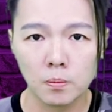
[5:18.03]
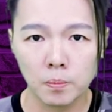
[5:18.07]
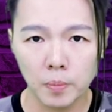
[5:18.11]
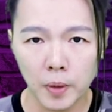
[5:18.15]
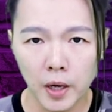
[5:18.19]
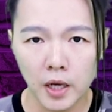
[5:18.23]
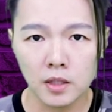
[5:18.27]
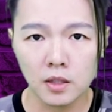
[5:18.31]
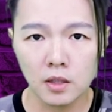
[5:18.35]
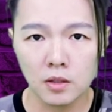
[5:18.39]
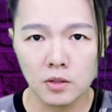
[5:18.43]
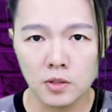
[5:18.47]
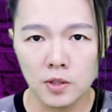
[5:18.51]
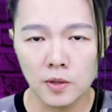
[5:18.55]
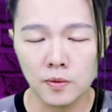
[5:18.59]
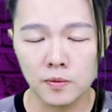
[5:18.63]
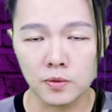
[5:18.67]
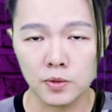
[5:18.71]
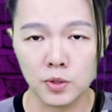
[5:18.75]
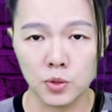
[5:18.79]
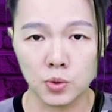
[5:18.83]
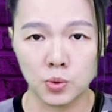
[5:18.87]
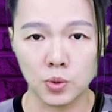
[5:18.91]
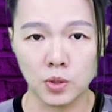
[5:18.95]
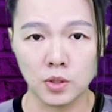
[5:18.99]
拜登政
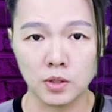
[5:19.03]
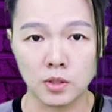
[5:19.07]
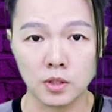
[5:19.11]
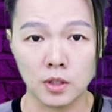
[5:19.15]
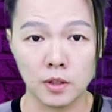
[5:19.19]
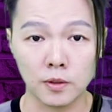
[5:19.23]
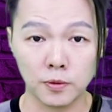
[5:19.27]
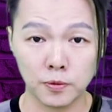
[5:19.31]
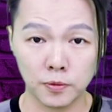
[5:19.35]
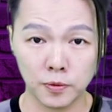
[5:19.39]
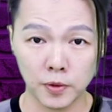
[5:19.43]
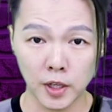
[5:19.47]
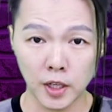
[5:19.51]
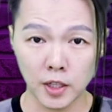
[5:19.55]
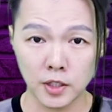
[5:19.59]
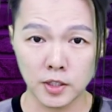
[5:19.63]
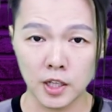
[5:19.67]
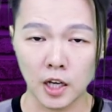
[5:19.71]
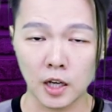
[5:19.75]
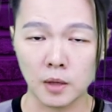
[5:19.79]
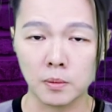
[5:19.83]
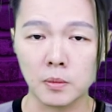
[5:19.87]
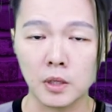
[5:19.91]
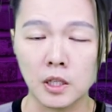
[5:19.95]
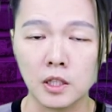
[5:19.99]
府的选择非
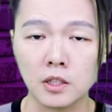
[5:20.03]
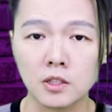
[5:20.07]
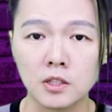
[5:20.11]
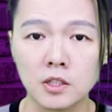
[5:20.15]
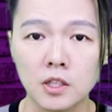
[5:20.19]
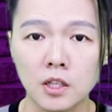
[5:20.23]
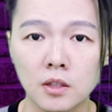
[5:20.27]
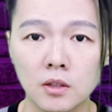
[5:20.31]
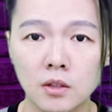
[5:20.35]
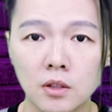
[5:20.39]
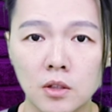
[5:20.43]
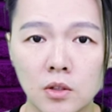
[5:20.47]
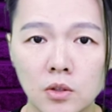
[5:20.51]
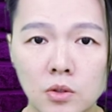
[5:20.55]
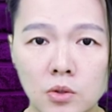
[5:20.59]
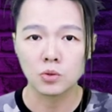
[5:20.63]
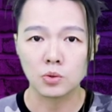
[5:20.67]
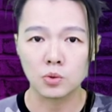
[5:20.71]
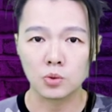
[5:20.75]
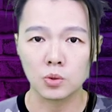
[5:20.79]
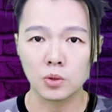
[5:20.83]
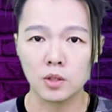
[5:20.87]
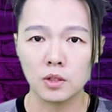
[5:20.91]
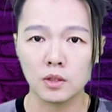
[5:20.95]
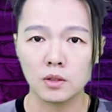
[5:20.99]
常明显，
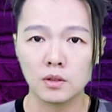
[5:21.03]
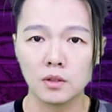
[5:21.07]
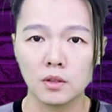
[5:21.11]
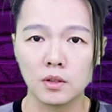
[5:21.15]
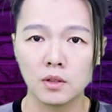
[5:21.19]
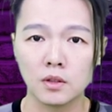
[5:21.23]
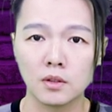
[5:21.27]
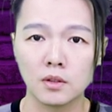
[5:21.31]
所以